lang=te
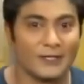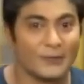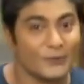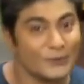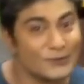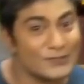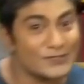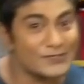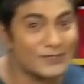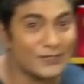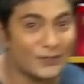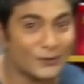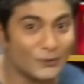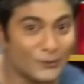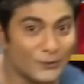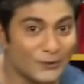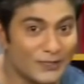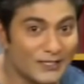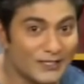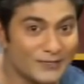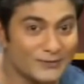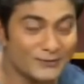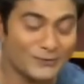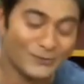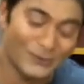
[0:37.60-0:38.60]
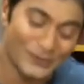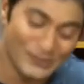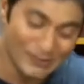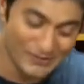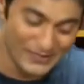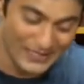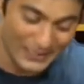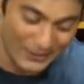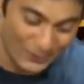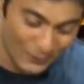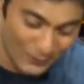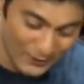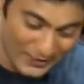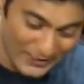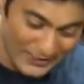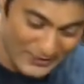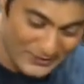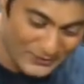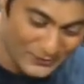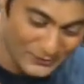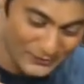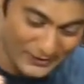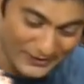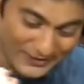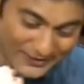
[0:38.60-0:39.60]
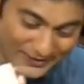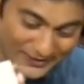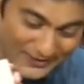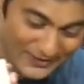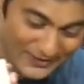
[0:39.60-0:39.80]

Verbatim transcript: అంటే కొంచెం తక్కువ కాదు కొంచెం ఎక్కువ వేసుకోవాలి